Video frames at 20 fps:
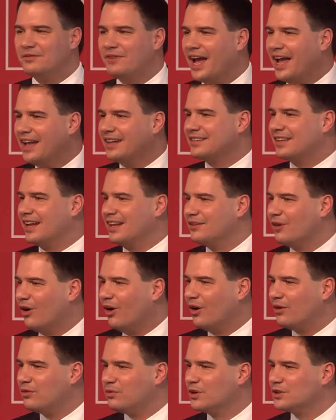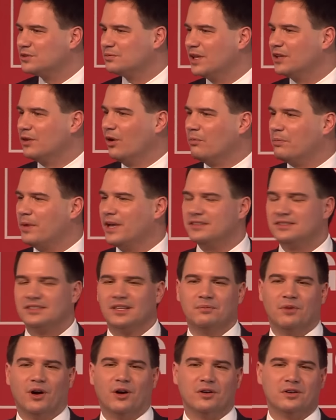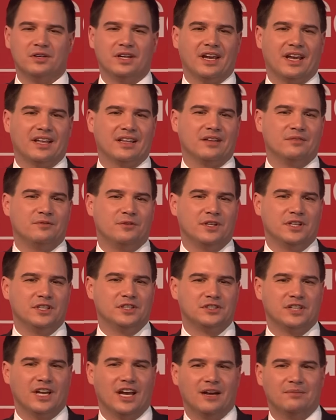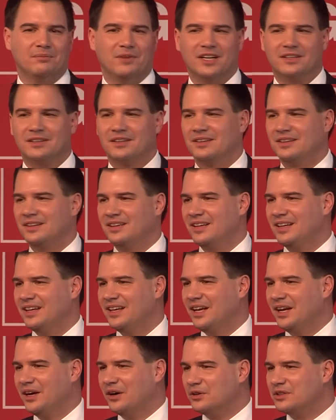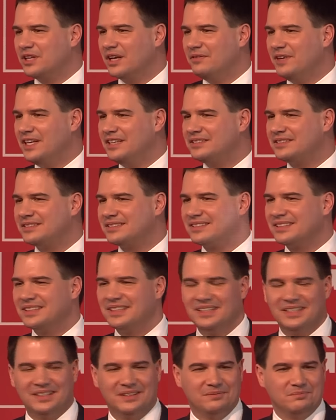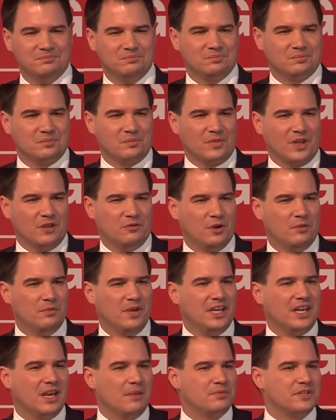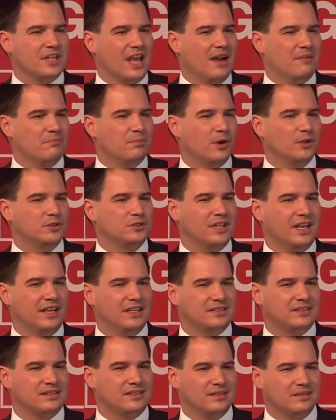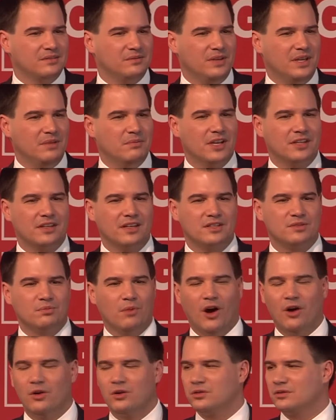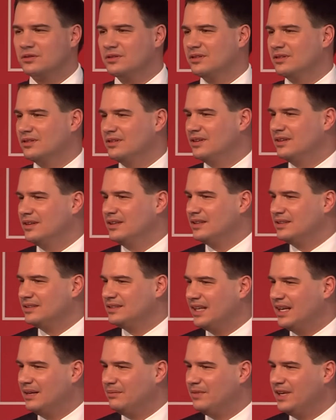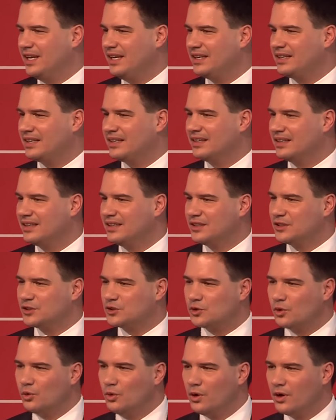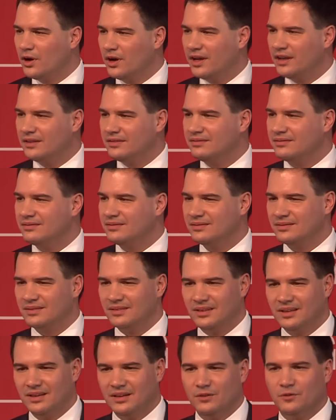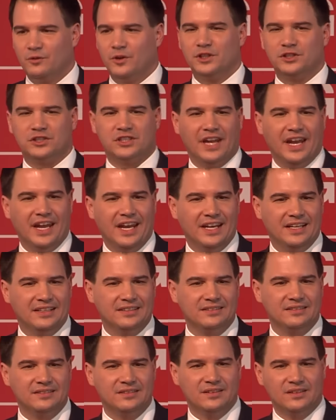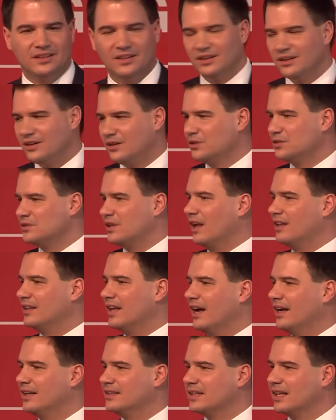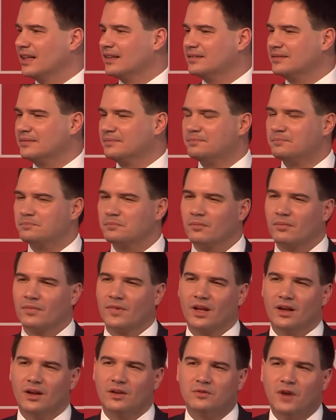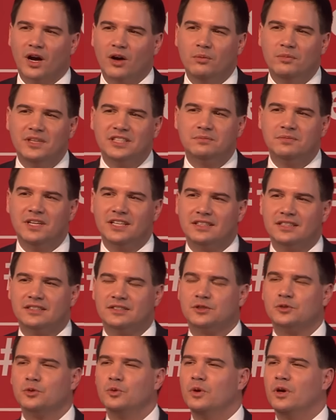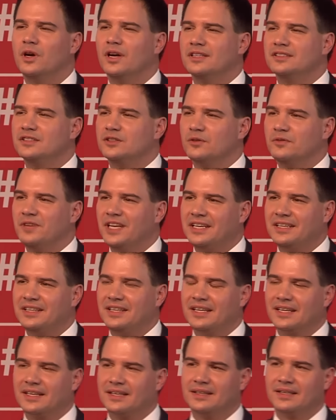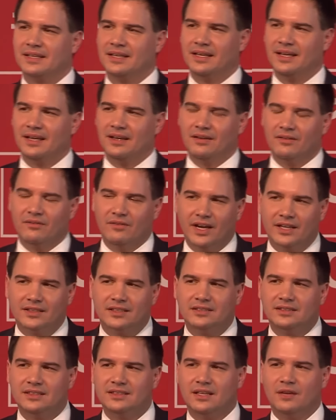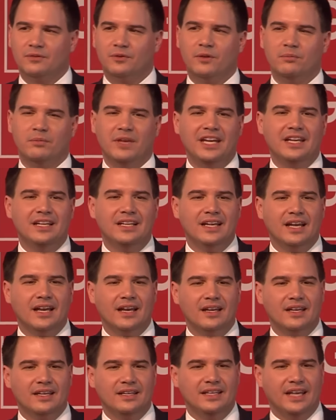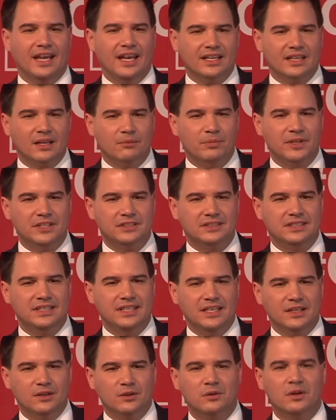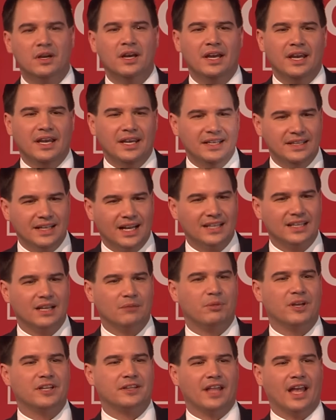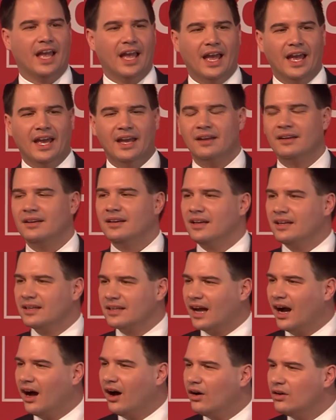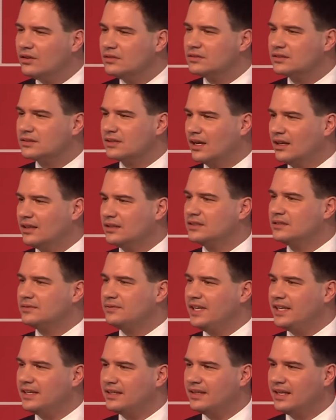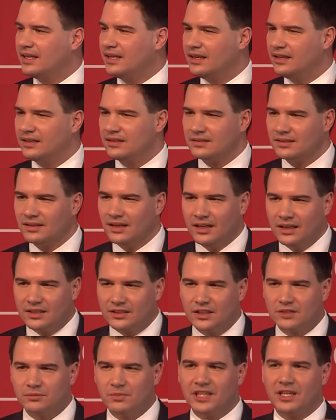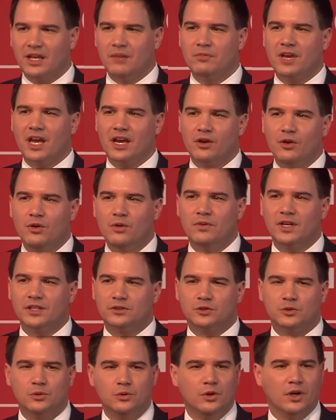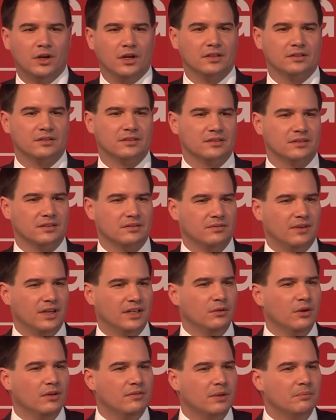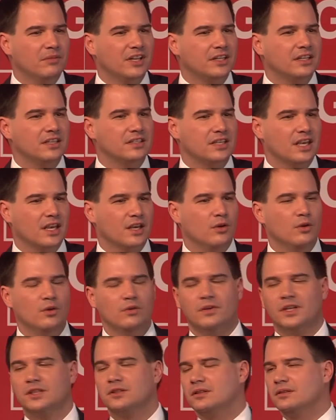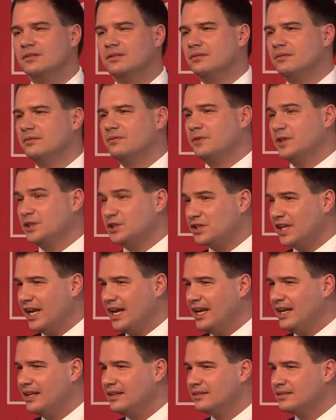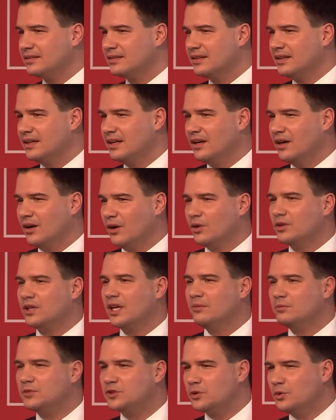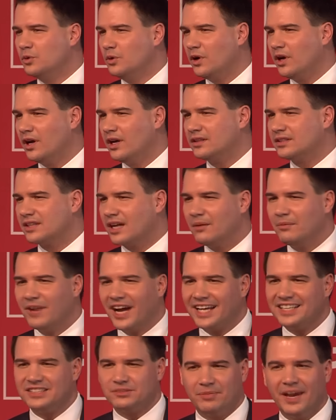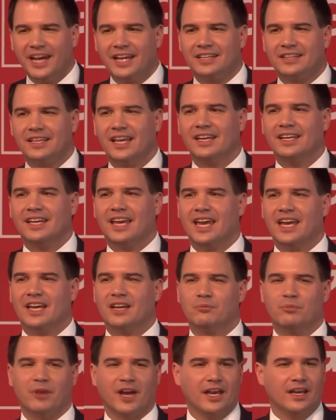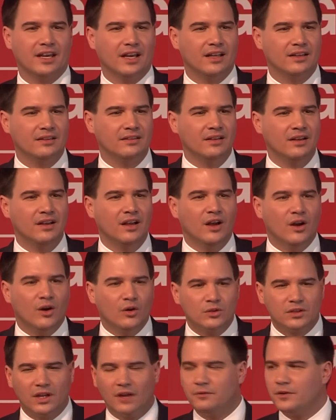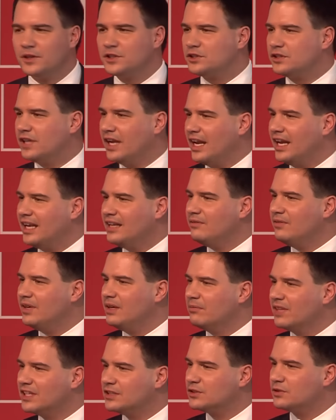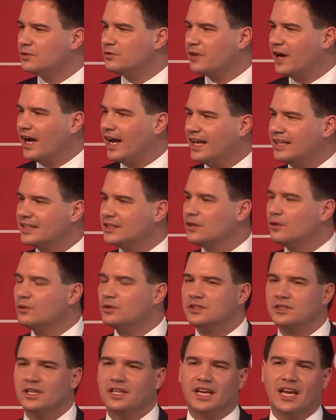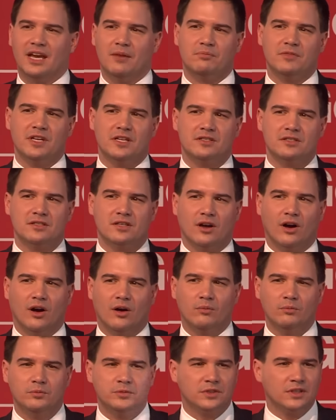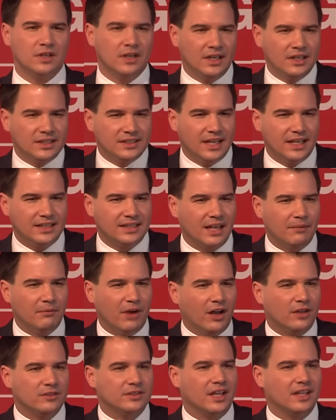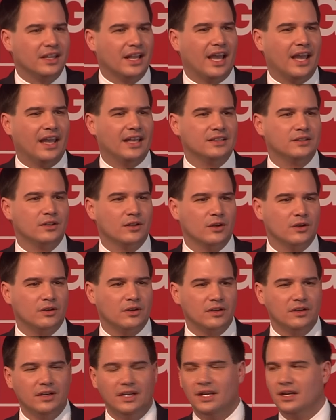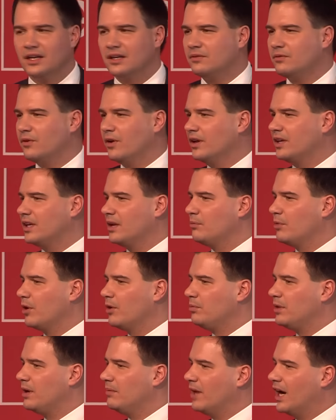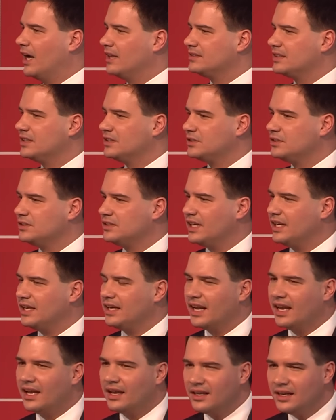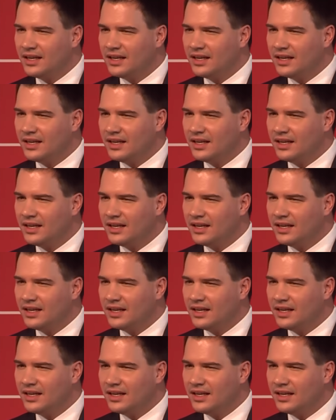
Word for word: weiter nach, was wir noch besser machen können für die Steiermark. Und ihr wisst, für mich gibt es einen Prozess, wie man das macht, nämlich zuhören, verstehen und dann handeln. Und warum ist mir das Zuhören so wichtig? Weil das in der Familie, in jeder Beziehung, in einer Partei ganz, ganz wichtig ist, dass man dem Gegenüber zuhört. Weil nur wenn man das Gegenüber versteht oder ihm zuhört, kann man Respekt entgegenbringen und auch verstehen, wie man zu Verhandlungsergebnissen kommt. Nicht dem anderen reindrücken, irgendwelche problematischen Dinge,